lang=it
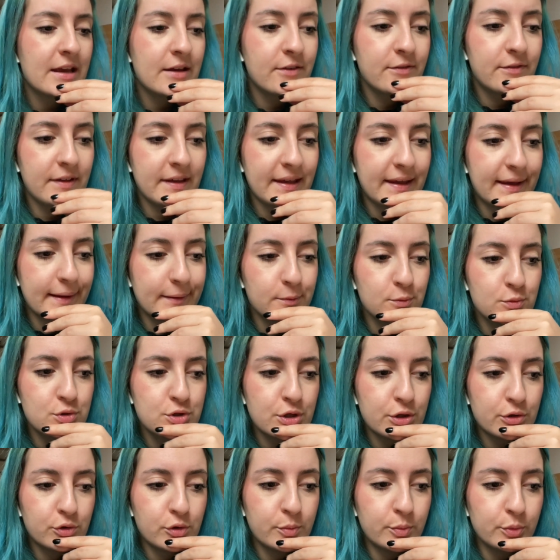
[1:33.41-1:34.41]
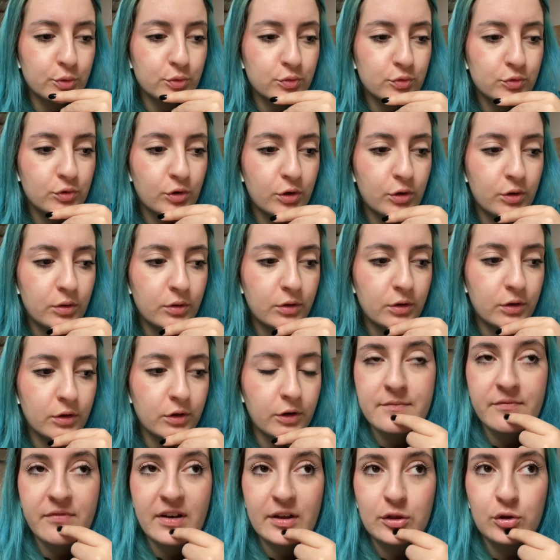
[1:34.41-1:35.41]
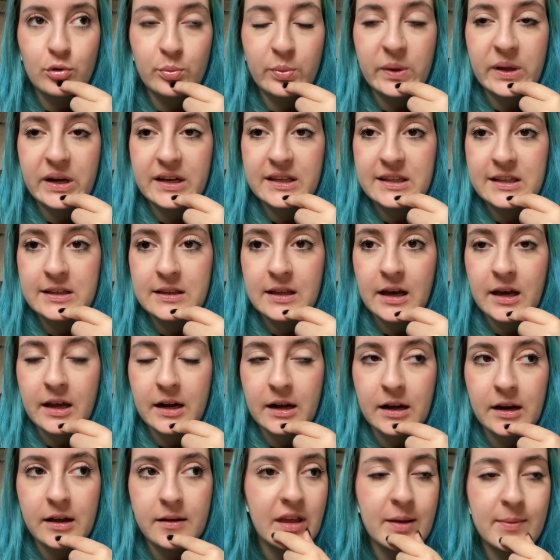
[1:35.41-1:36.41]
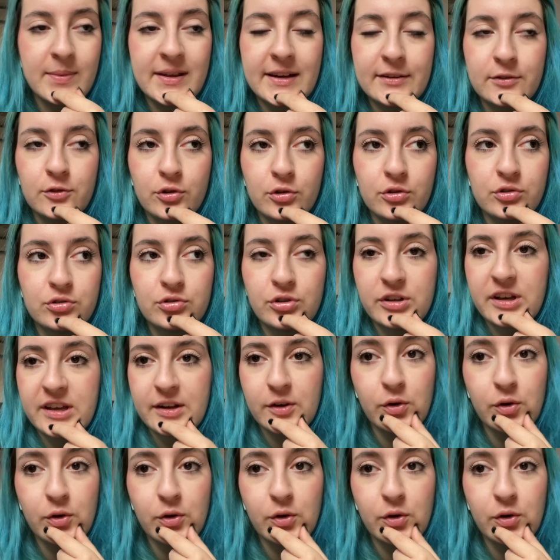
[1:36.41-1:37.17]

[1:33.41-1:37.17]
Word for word: finché ad un certo punto uh, vado per editarla e mi rendo conto che